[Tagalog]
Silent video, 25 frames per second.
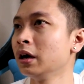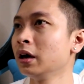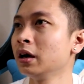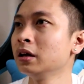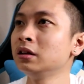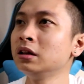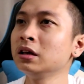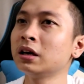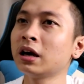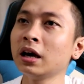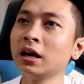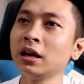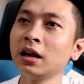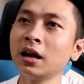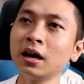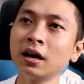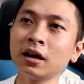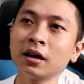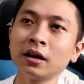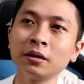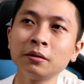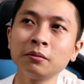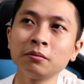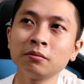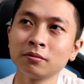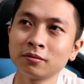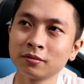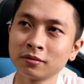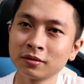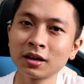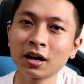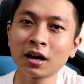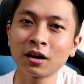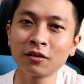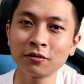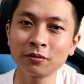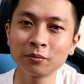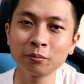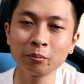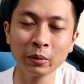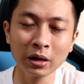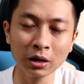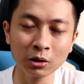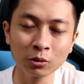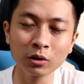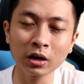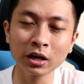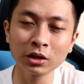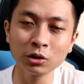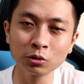eh di kailangan, naka,
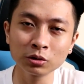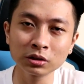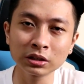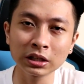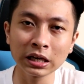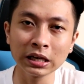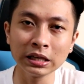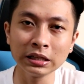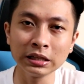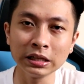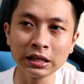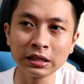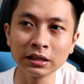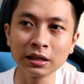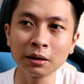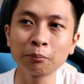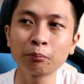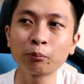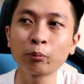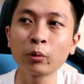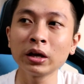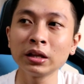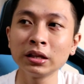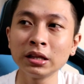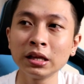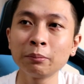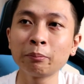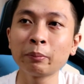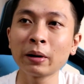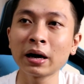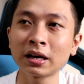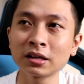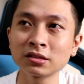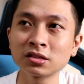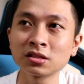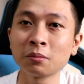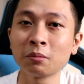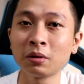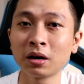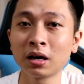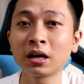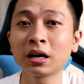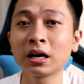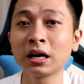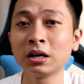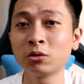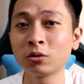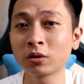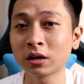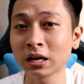meron kayong training na pwede para sa
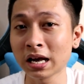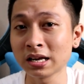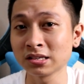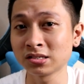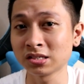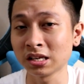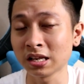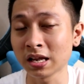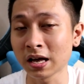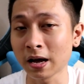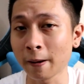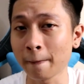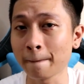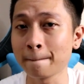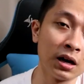mga ganong klase ng